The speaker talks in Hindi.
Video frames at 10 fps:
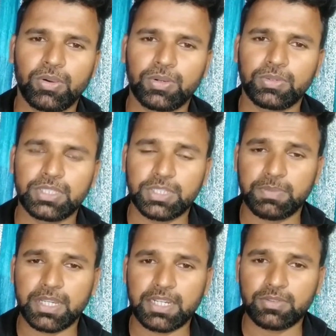और जिस
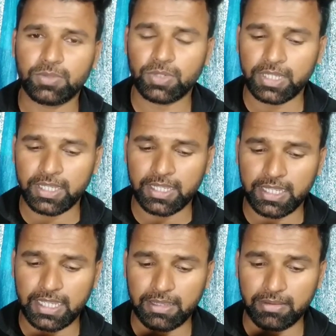प्रकार से उन्होंने
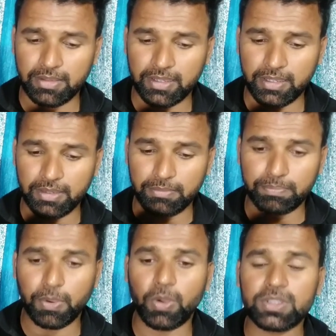
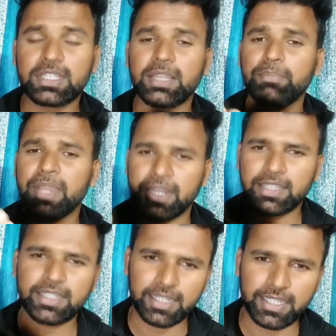बहुत ज़्यादा
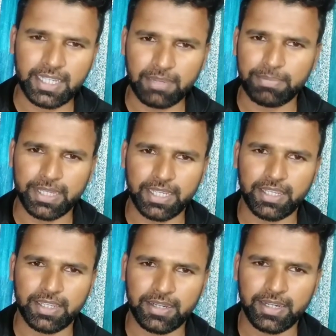मेहनत करके यहाँ पे आई
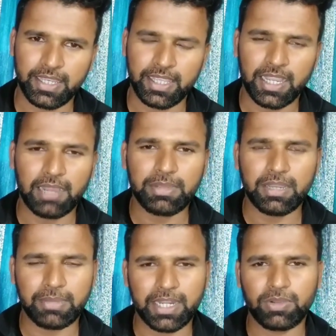हैं अभी
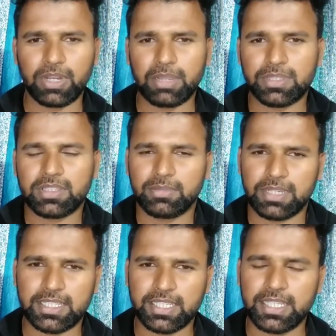हमारे और आपके
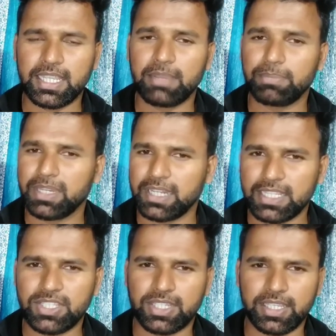समाज की या अपने
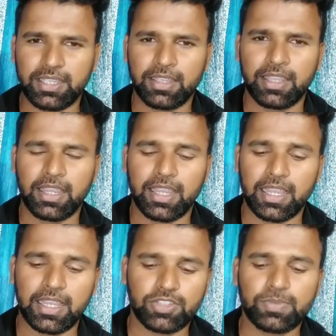राज्य की
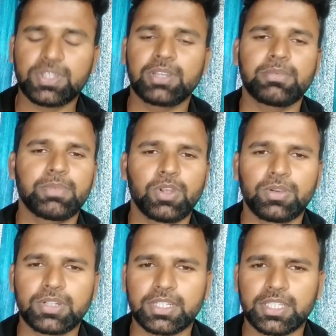स्पेशली मैं
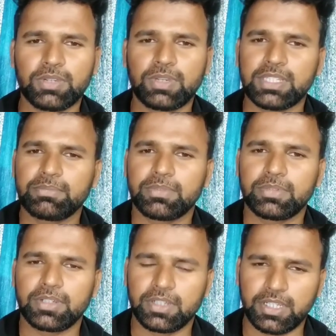बिलोंग करता हूँ आजम
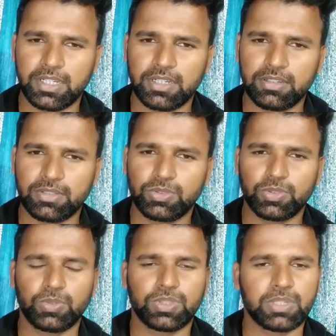गढ़
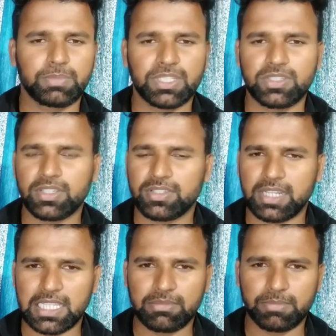जो उत्तर प्रदेश जैसे
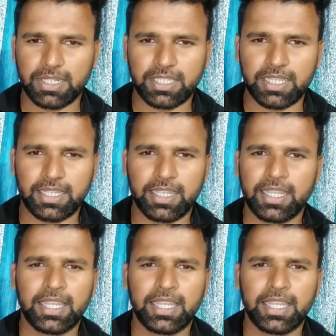राज्य में पड़ता है